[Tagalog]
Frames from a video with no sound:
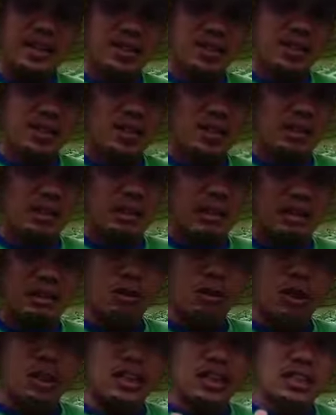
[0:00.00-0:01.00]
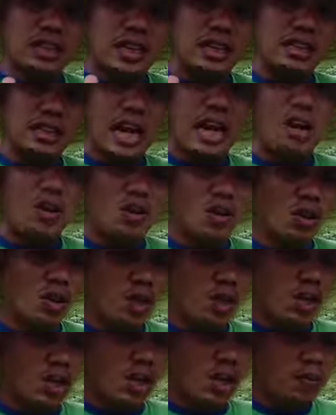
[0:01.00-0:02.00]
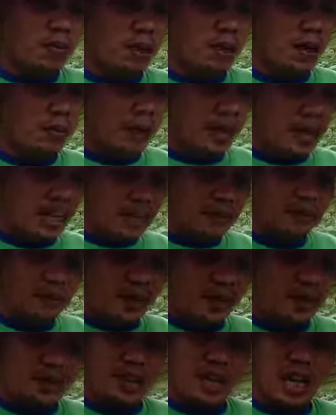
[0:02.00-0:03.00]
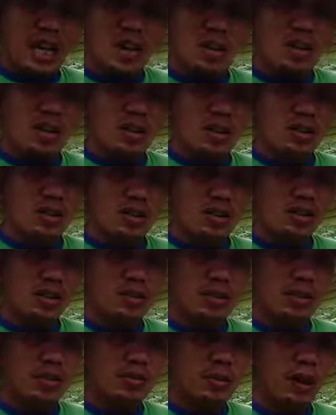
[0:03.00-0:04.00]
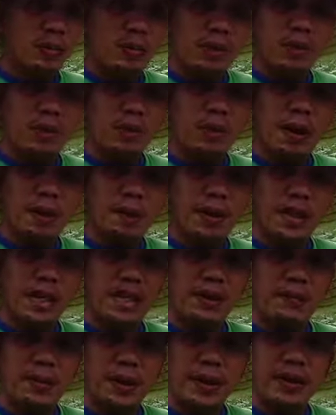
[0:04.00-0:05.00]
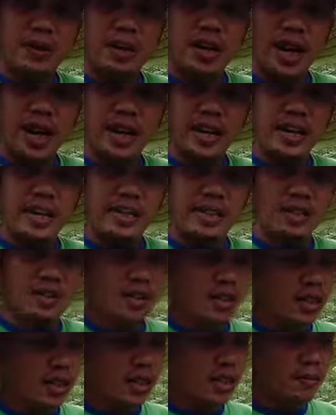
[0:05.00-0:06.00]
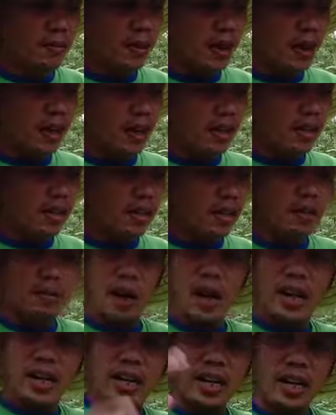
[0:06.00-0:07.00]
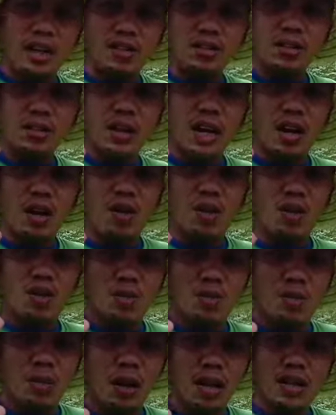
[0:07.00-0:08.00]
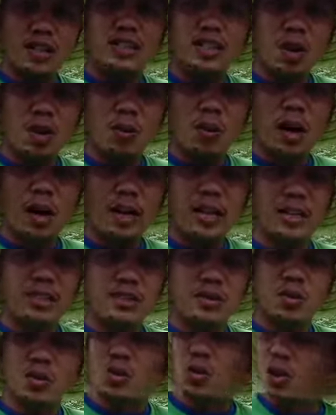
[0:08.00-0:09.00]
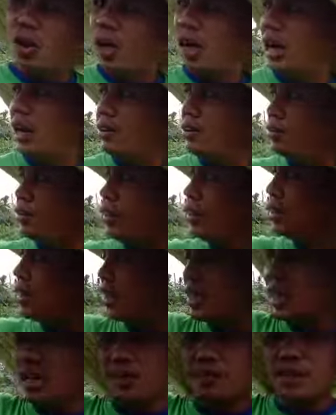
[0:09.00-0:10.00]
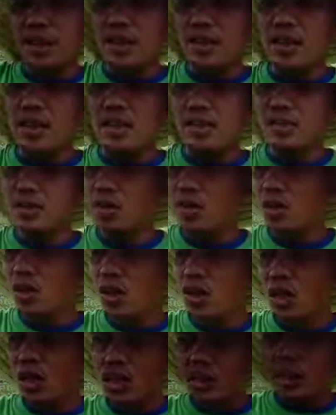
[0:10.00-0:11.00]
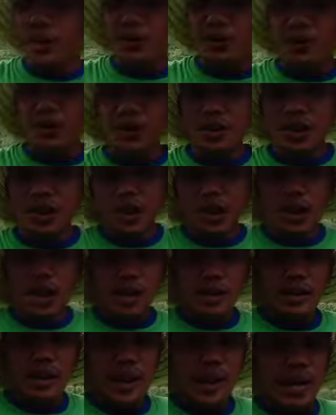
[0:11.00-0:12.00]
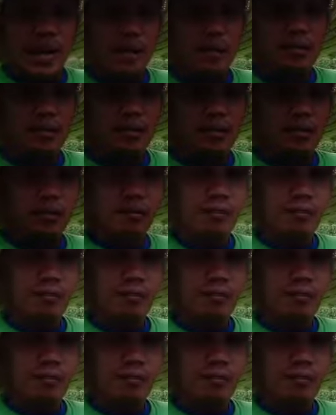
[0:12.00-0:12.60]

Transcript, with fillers: So, katulad ng tao, pag maliit pa yung tao, pag bibi pa maliit pa yung kain no pag lumaki na nung tao malakas na kumain so ganun din sa tanim natin so ngayon dahil